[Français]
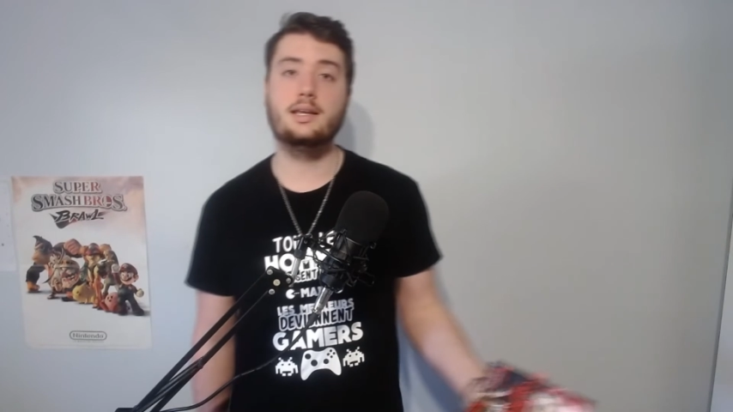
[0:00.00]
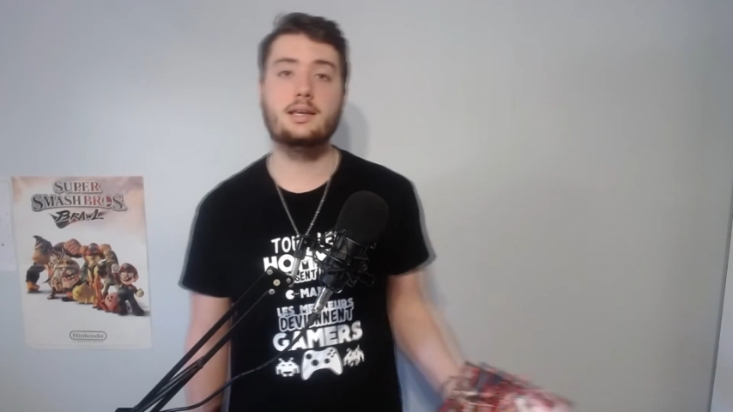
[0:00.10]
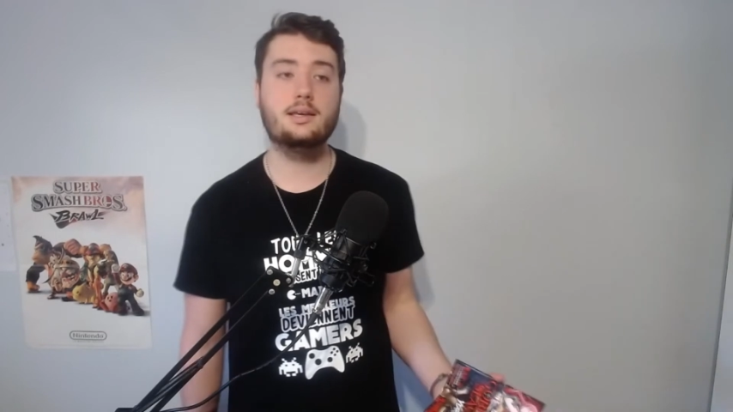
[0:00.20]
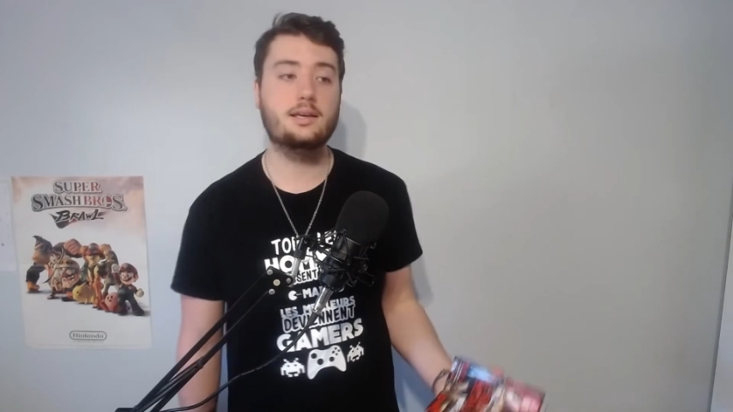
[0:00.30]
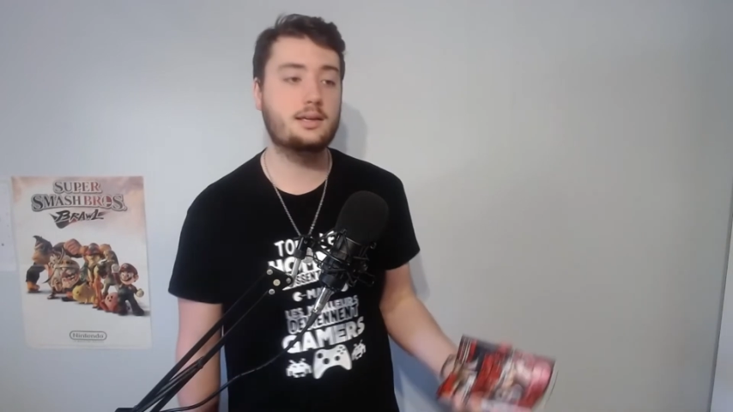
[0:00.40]

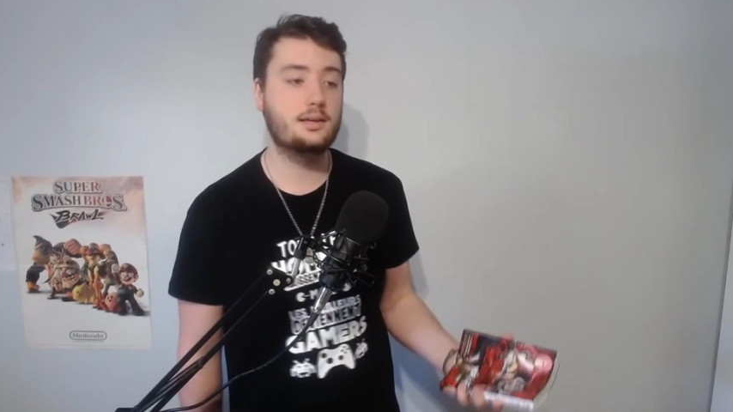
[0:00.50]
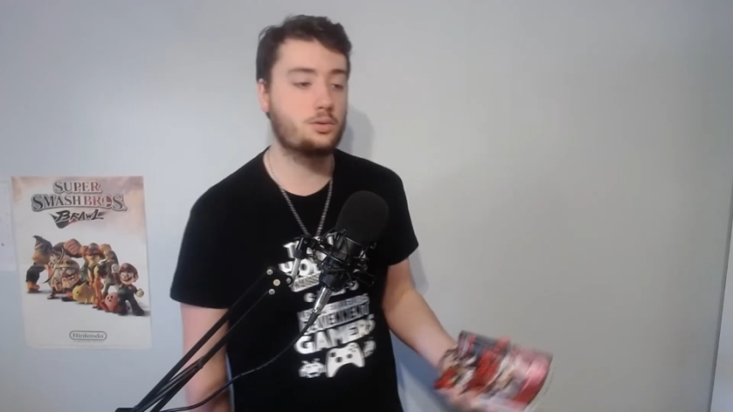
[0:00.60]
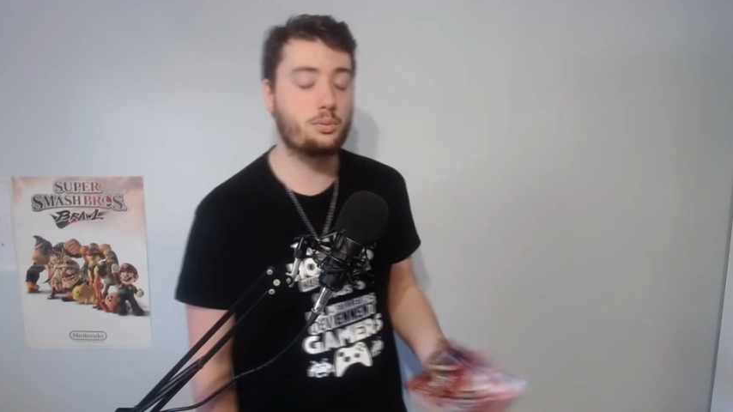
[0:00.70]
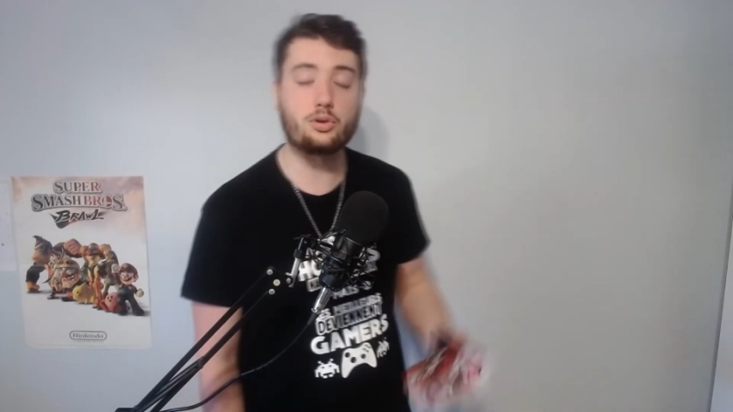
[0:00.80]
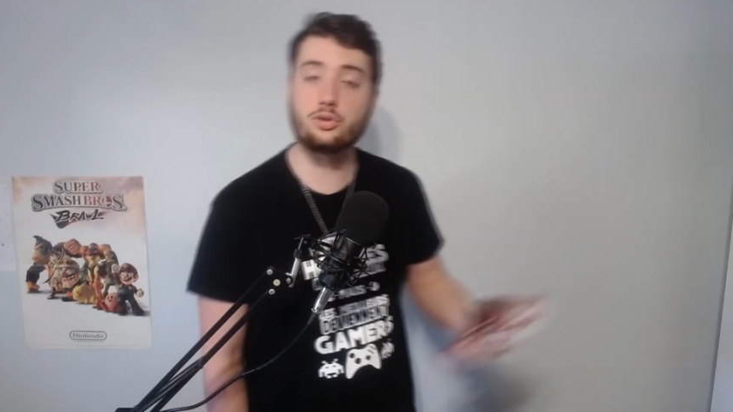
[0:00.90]

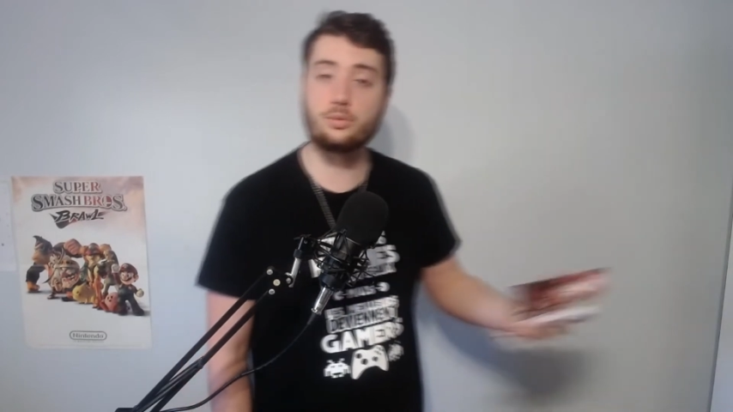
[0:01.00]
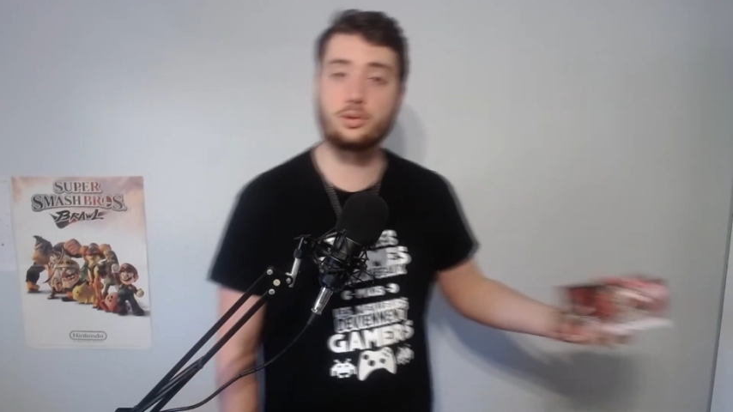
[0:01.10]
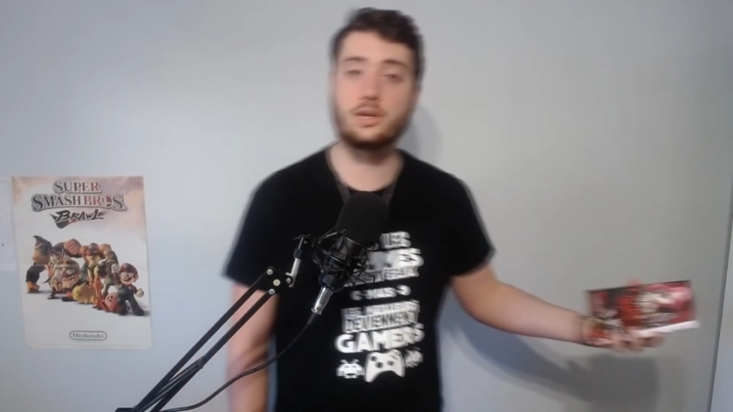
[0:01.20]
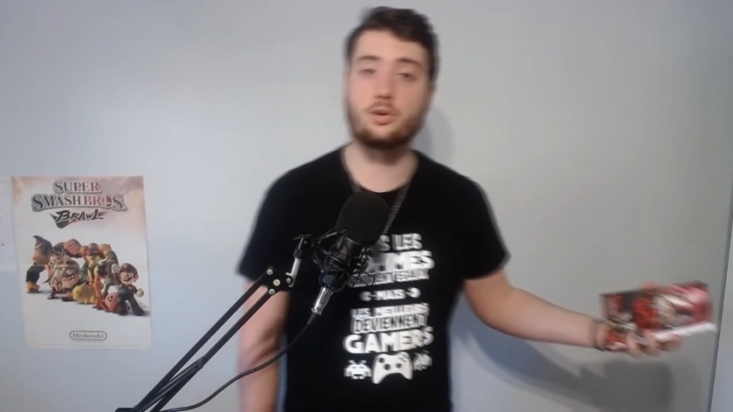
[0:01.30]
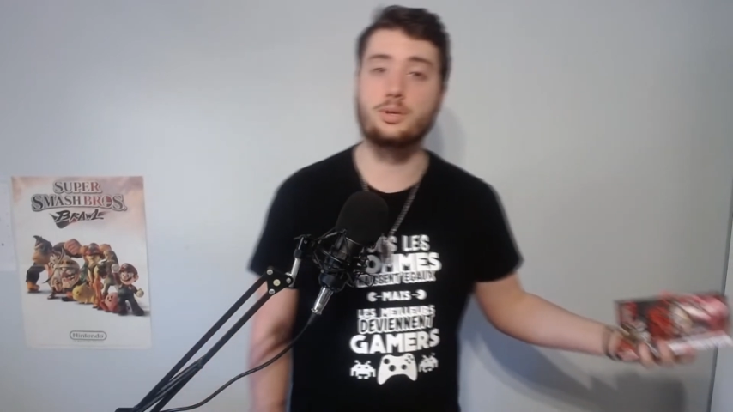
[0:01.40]
les
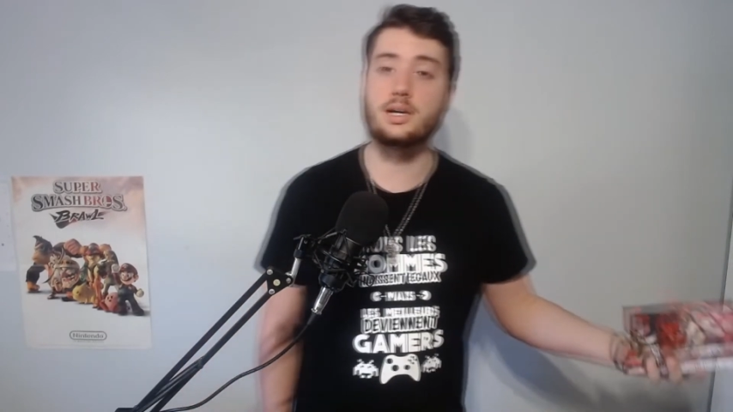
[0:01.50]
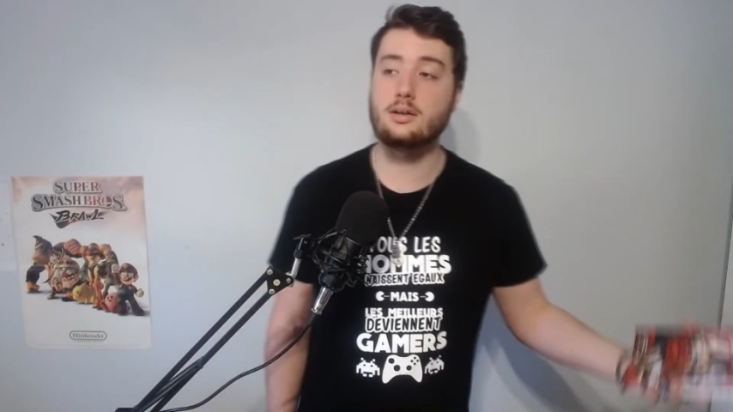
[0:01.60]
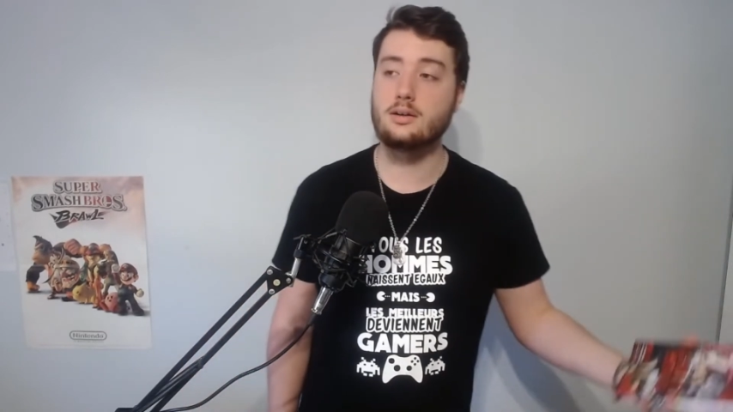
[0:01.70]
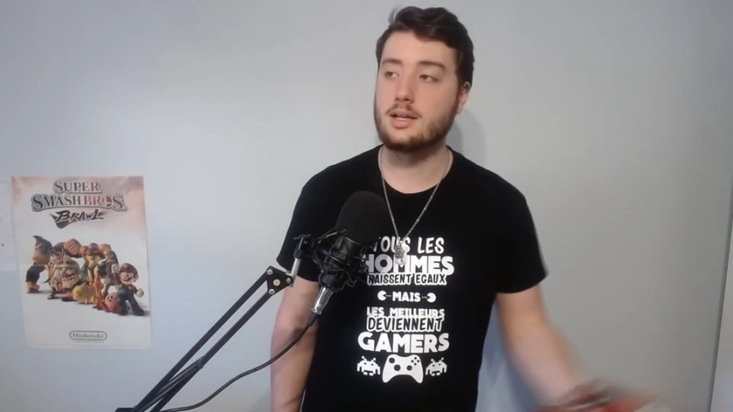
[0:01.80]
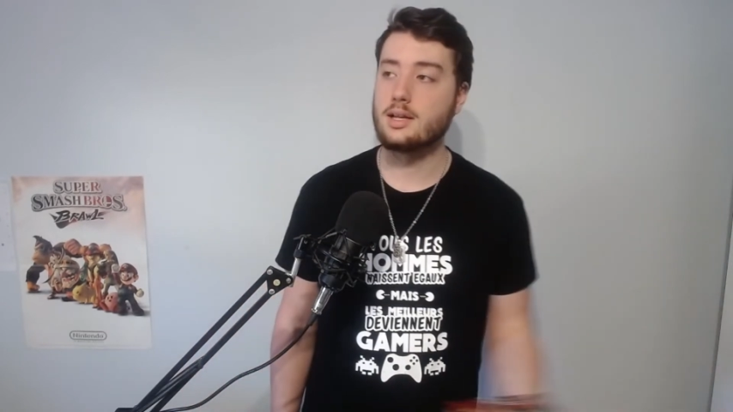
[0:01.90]
comportements des
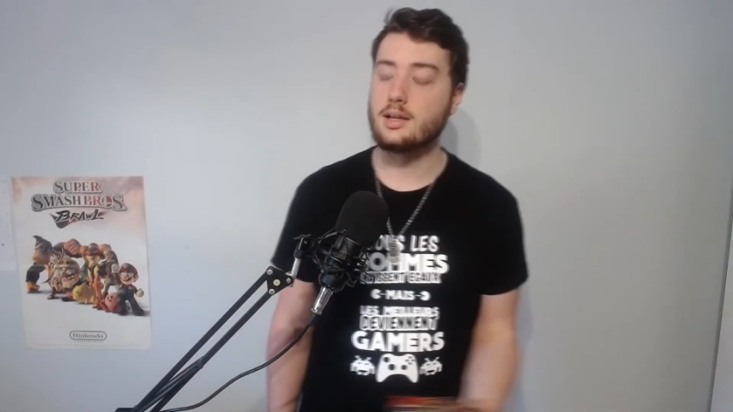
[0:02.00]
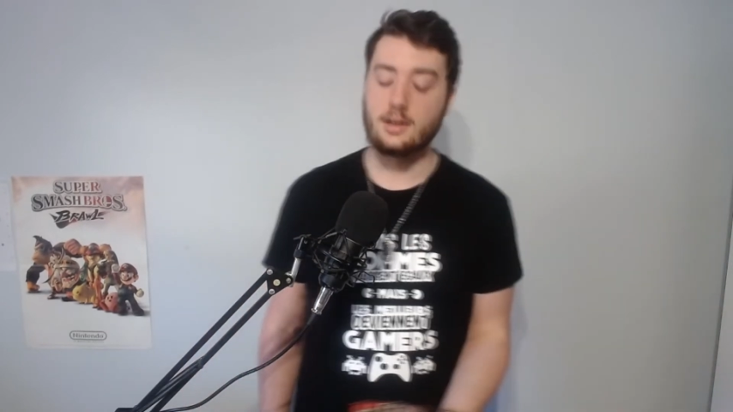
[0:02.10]
gobelins